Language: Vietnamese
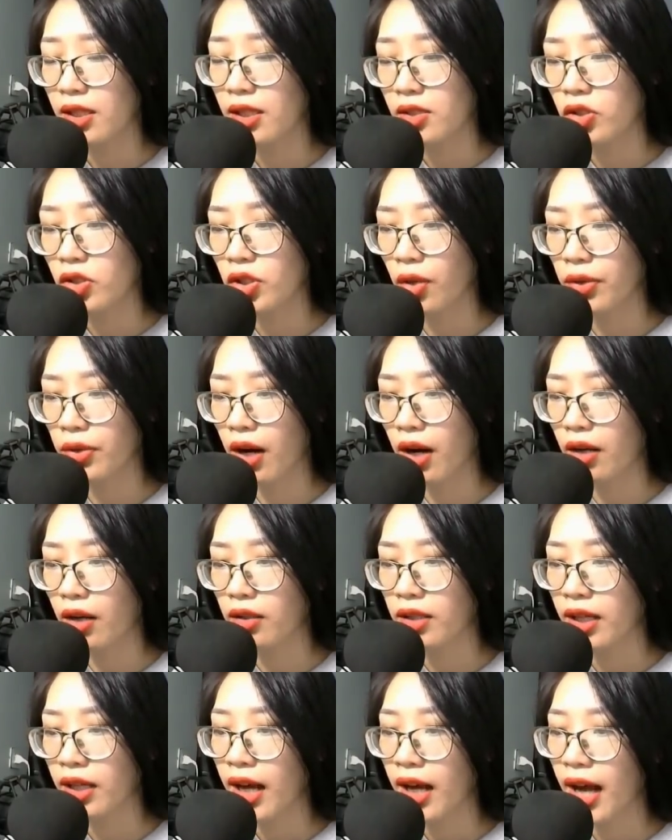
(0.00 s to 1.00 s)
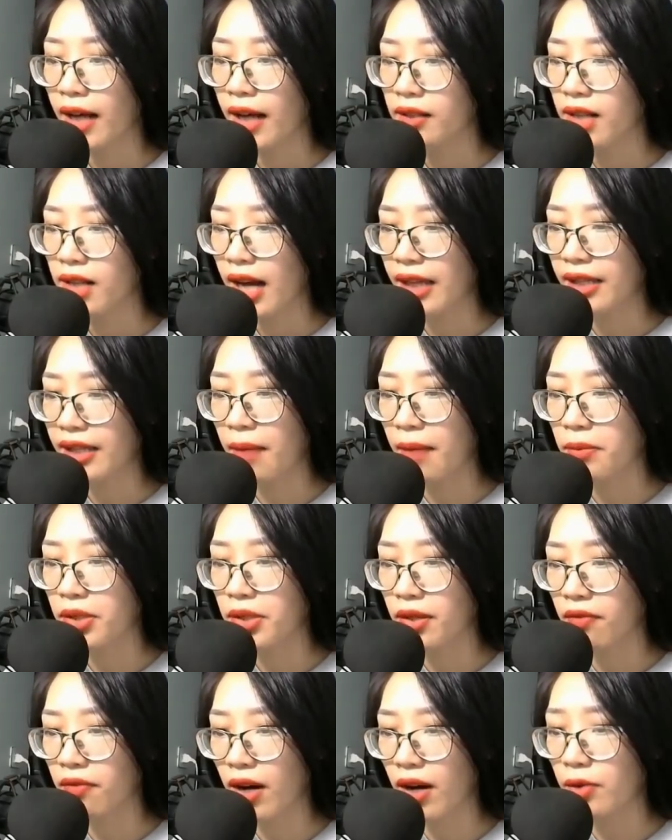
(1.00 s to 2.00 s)
Sau đó, hắn lại hãm
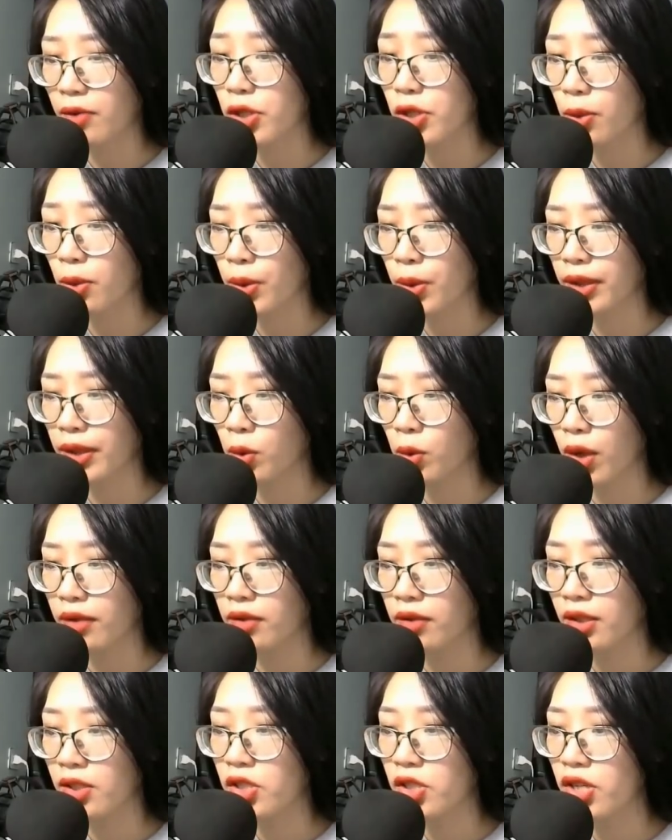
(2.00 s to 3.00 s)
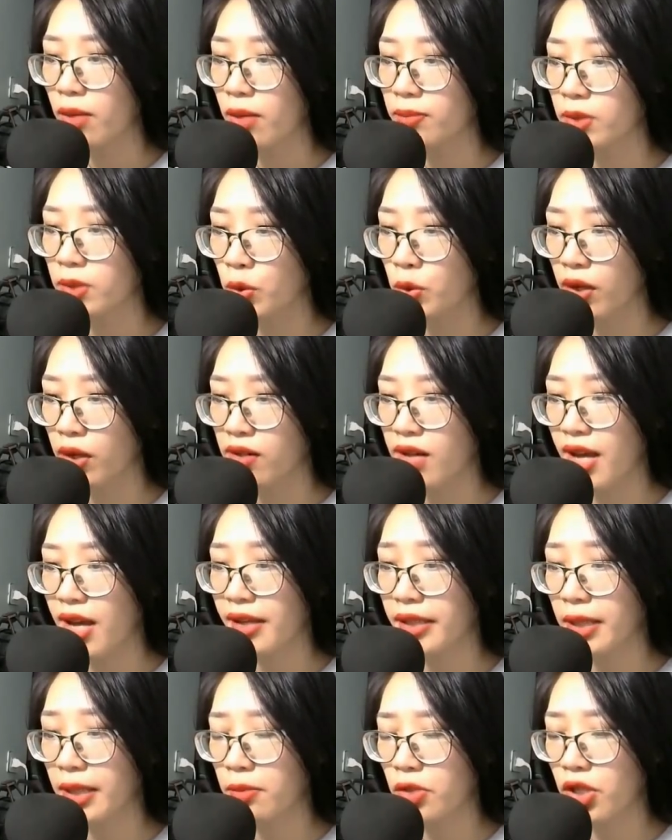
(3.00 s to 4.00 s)
nhập vào trong huyền thuật trong xuân lê
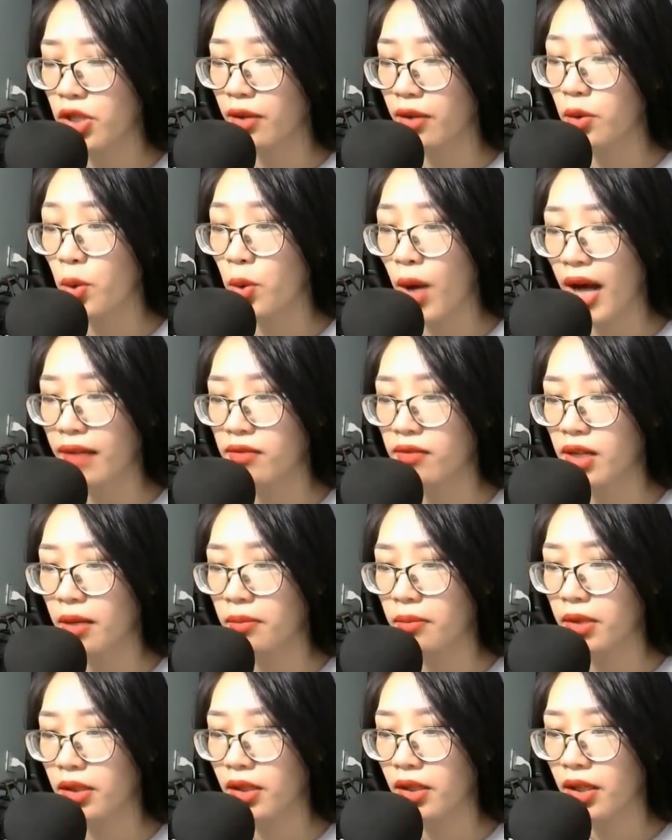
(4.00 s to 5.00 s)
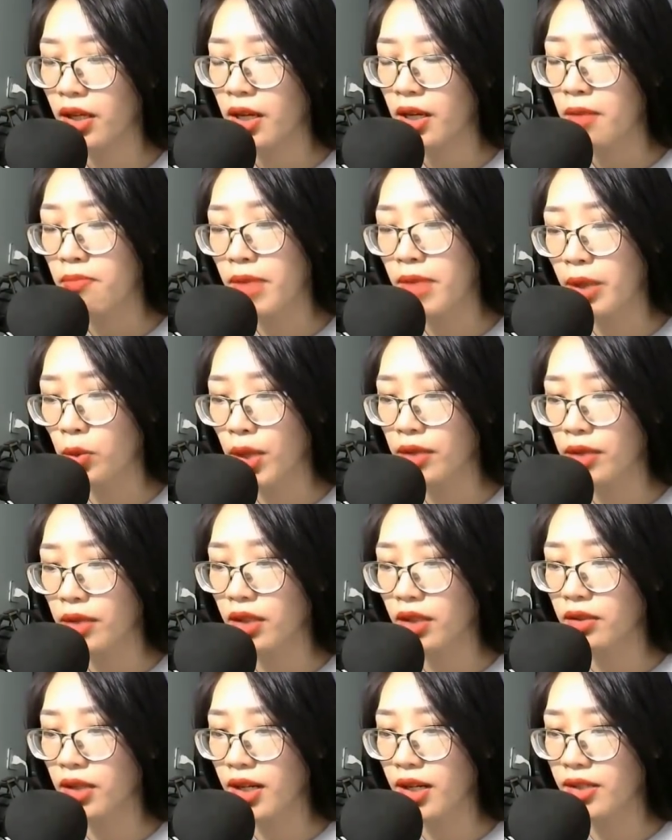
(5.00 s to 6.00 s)
kiếm trận của Hàng Lập, bị nguyên
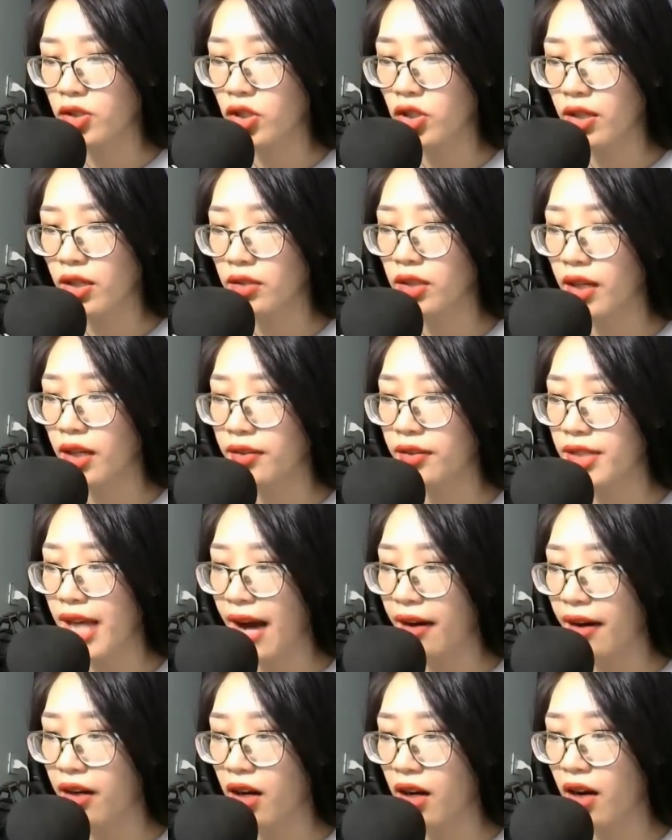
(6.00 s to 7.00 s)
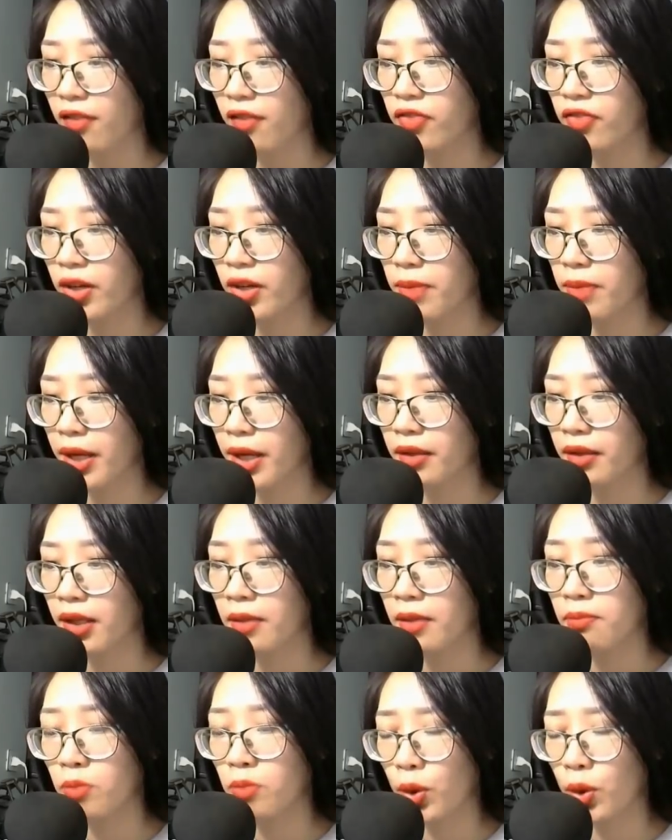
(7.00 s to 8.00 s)
tử thần sơn thật giả khó phân biệt,
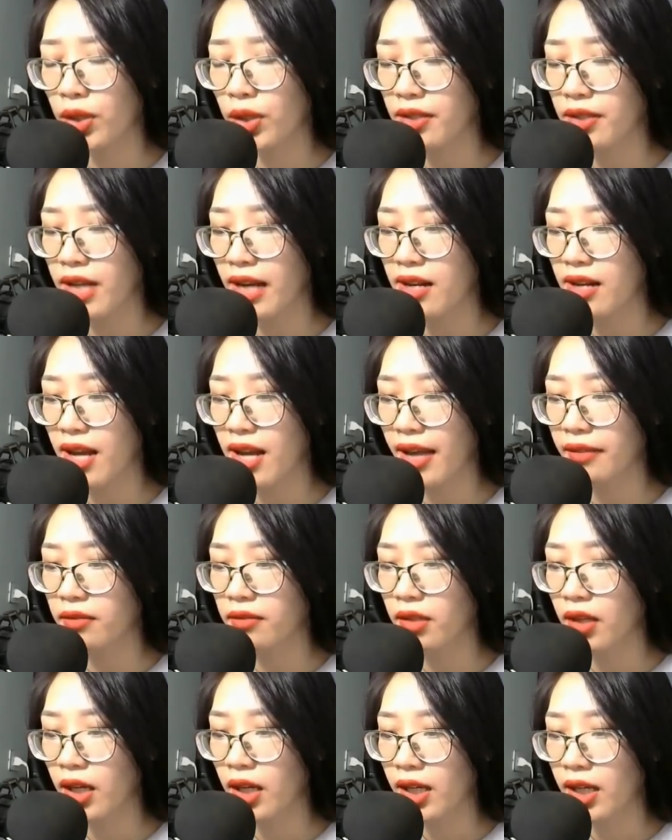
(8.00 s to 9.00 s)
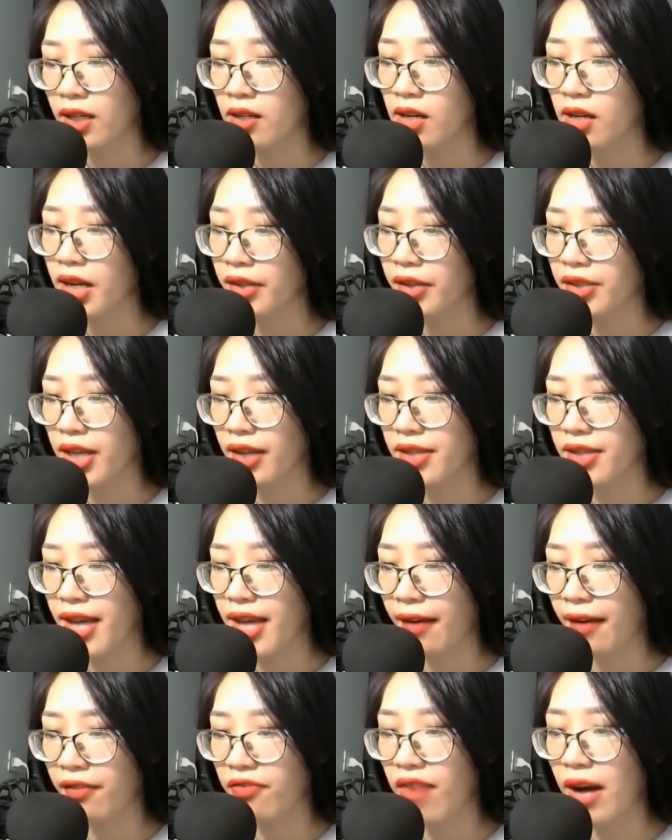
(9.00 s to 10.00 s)
một kích đánh lén, liền dễ
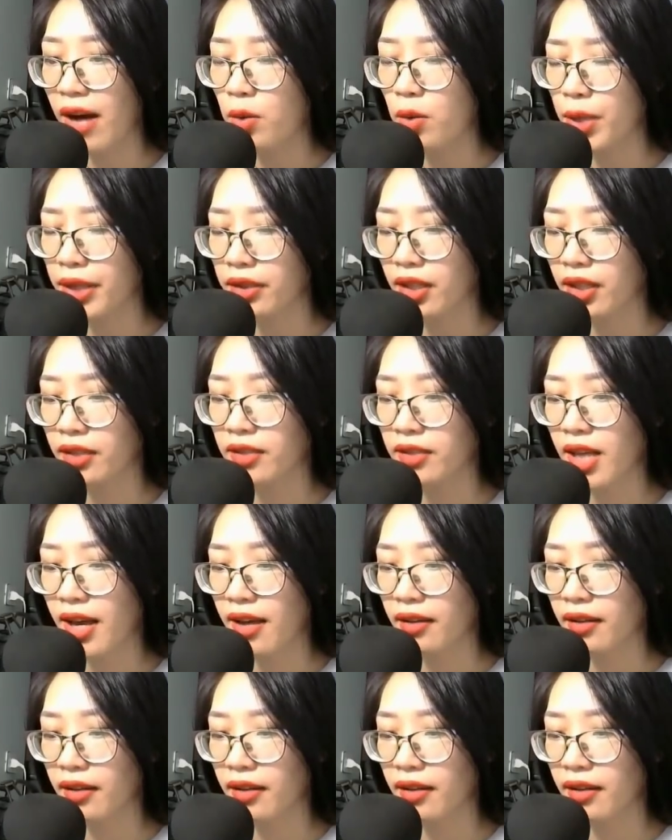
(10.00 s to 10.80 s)
dàng phá hủy thân thể.